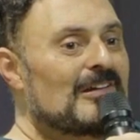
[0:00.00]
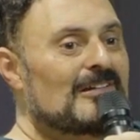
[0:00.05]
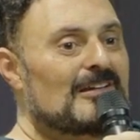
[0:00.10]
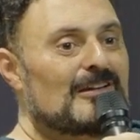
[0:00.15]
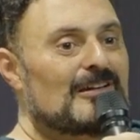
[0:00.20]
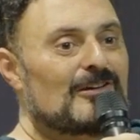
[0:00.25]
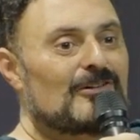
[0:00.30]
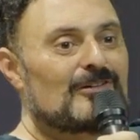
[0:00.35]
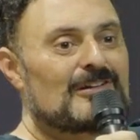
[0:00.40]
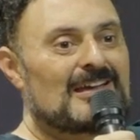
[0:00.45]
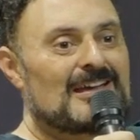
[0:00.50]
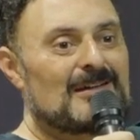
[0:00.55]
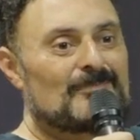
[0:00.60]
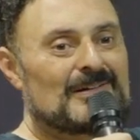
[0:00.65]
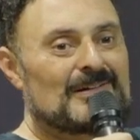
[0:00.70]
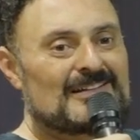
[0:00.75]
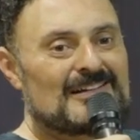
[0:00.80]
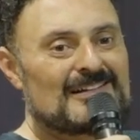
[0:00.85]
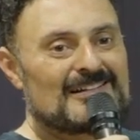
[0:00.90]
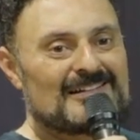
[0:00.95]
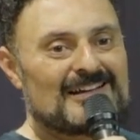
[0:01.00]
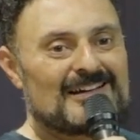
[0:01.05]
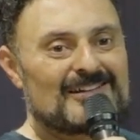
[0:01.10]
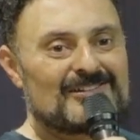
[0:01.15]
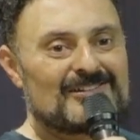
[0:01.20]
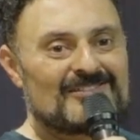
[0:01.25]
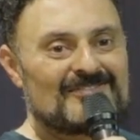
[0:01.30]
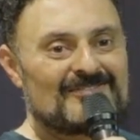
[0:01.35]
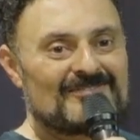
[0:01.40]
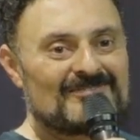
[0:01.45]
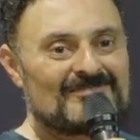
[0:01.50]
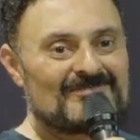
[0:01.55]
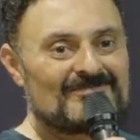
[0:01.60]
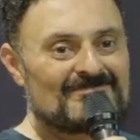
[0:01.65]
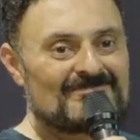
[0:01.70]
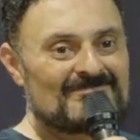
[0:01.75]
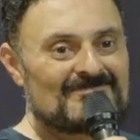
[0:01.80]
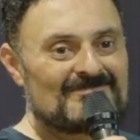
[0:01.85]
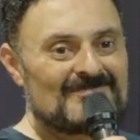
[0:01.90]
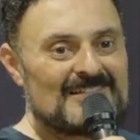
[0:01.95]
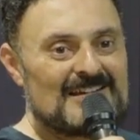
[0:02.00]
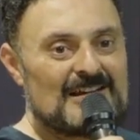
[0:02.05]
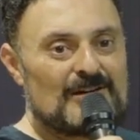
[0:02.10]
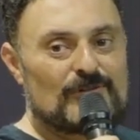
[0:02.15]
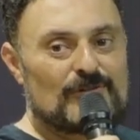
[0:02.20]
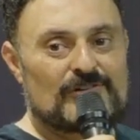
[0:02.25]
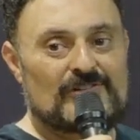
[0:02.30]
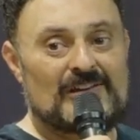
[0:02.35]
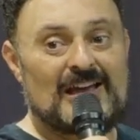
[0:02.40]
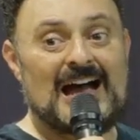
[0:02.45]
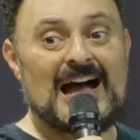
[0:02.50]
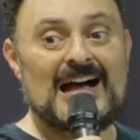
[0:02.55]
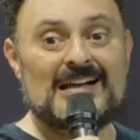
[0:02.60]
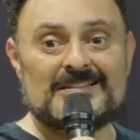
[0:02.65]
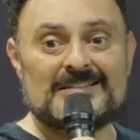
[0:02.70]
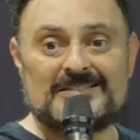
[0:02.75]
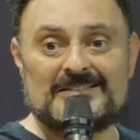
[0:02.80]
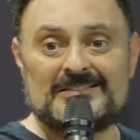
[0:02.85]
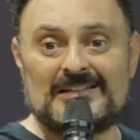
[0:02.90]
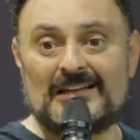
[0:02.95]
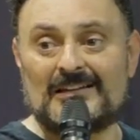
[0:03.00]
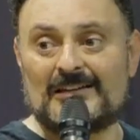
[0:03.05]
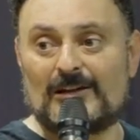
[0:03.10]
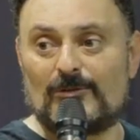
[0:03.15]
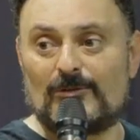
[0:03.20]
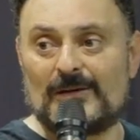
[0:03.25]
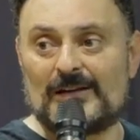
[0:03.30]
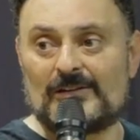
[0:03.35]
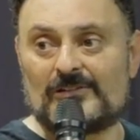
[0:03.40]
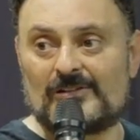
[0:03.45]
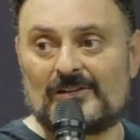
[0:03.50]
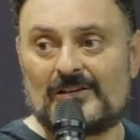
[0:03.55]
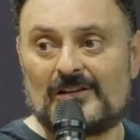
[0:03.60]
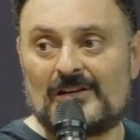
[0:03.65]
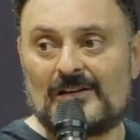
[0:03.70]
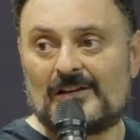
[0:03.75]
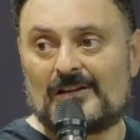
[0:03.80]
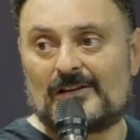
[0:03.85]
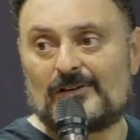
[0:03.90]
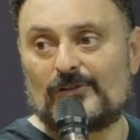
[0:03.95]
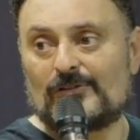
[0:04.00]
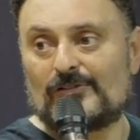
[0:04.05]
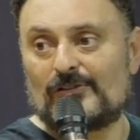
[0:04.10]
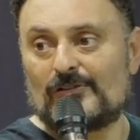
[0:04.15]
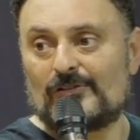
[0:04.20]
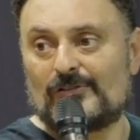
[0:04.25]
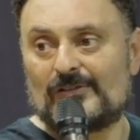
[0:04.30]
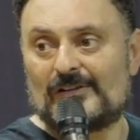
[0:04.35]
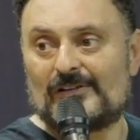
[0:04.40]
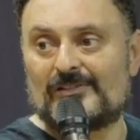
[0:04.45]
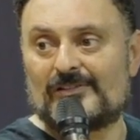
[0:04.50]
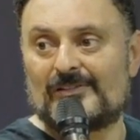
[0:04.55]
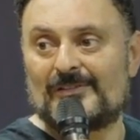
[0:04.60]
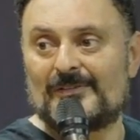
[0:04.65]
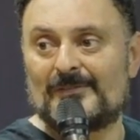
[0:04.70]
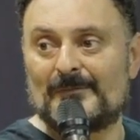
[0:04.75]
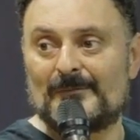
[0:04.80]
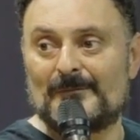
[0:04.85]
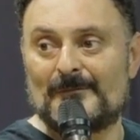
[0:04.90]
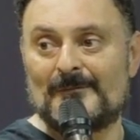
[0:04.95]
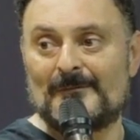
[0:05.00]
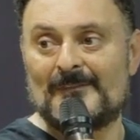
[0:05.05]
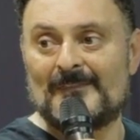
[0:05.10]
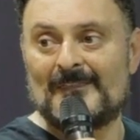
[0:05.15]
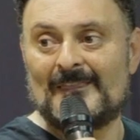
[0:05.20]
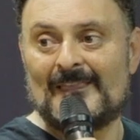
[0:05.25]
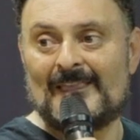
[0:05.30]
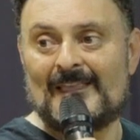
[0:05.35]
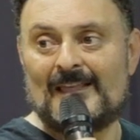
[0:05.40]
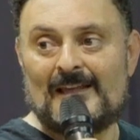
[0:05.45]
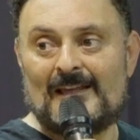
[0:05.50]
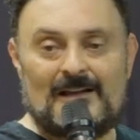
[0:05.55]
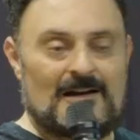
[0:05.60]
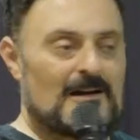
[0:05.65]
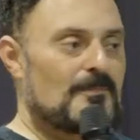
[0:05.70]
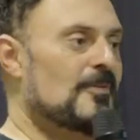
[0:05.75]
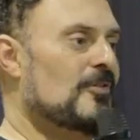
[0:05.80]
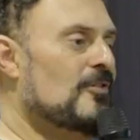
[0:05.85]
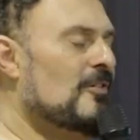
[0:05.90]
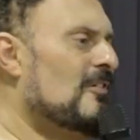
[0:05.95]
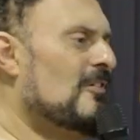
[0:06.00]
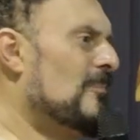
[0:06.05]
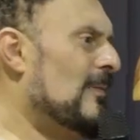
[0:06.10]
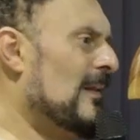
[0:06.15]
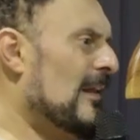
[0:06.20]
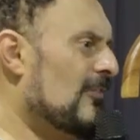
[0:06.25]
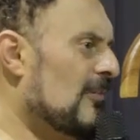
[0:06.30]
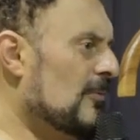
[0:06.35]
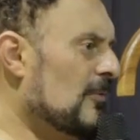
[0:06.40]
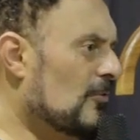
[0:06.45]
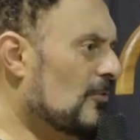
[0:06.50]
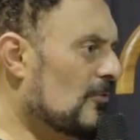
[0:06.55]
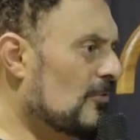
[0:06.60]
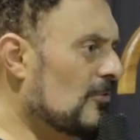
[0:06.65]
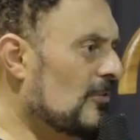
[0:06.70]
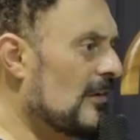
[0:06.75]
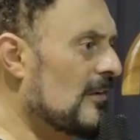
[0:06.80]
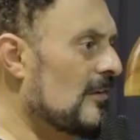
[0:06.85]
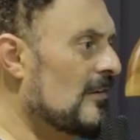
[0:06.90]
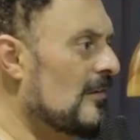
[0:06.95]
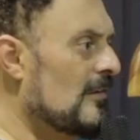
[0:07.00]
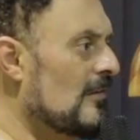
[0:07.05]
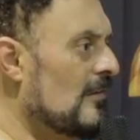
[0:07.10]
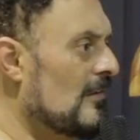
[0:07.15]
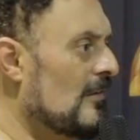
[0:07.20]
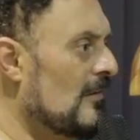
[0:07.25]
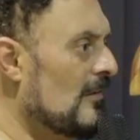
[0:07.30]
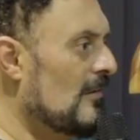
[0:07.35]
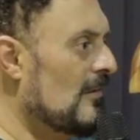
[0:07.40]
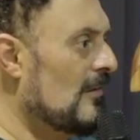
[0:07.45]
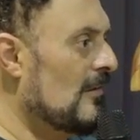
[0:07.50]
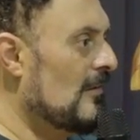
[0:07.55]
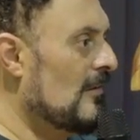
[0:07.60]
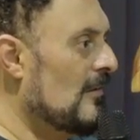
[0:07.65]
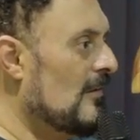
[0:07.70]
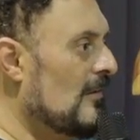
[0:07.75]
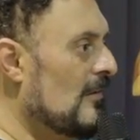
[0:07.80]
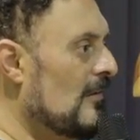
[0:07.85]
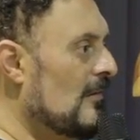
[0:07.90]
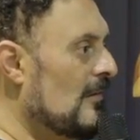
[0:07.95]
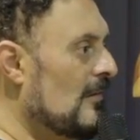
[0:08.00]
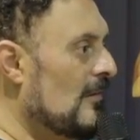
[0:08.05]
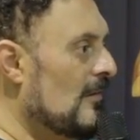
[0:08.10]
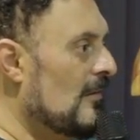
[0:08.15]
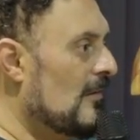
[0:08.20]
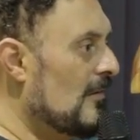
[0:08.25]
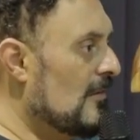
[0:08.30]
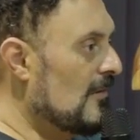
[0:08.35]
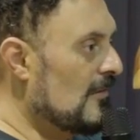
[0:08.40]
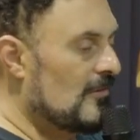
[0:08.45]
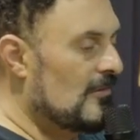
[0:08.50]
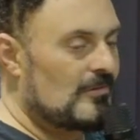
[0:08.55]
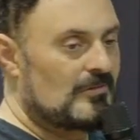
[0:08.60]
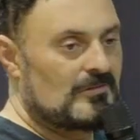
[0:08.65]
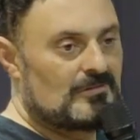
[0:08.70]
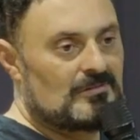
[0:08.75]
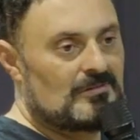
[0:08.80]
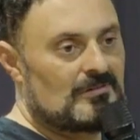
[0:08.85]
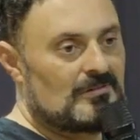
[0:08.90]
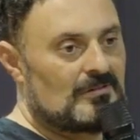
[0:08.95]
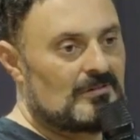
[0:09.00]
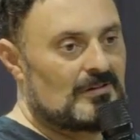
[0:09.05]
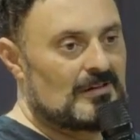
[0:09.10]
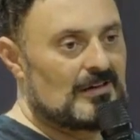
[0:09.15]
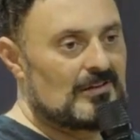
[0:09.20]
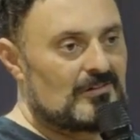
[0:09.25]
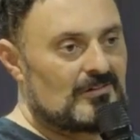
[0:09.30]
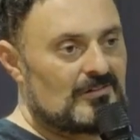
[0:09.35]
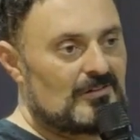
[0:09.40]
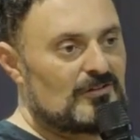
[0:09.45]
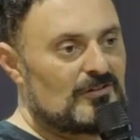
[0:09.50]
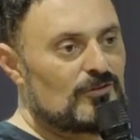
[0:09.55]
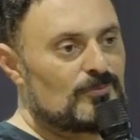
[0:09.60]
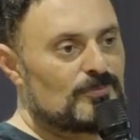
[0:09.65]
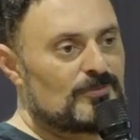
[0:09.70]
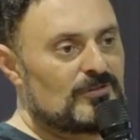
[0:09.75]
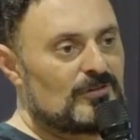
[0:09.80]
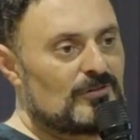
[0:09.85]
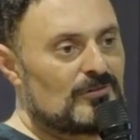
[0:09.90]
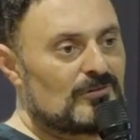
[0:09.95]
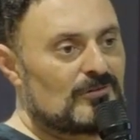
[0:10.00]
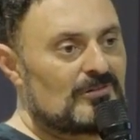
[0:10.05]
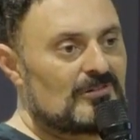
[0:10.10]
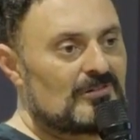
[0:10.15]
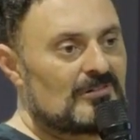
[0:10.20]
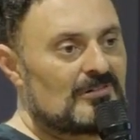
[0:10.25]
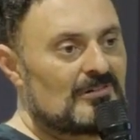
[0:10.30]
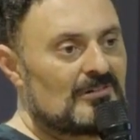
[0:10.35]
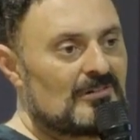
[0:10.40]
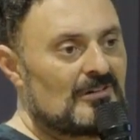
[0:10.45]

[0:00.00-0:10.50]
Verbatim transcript: entendeu o que é paternidade. Você acidentalmente criou seus filhos. Ai, pastor, essa palavra é muito dura. Queridos, graças a Deus por Jesus,